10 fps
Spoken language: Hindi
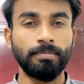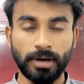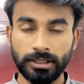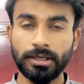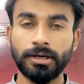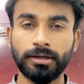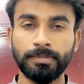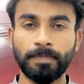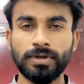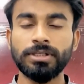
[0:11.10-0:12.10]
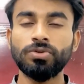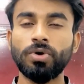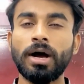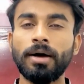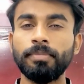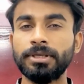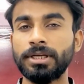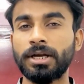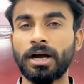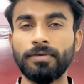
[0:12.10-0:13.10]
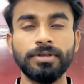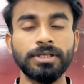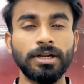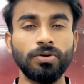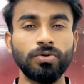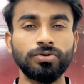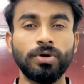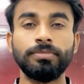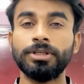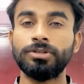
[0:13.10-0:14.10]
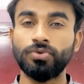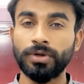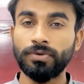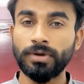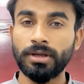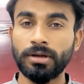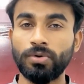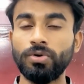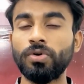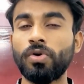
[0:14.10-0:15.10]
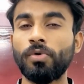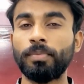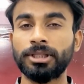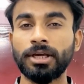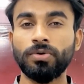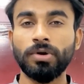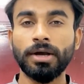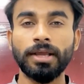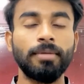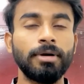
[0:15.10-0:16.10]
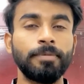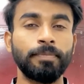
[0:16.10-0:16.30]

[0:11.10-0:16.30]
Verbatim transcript: बात करेंगे वैसे तो आप में से काफ़ी सारे लोग जो हमसे जुड़े हुए हैं उन लोगों को पता ही होगा कि हमारे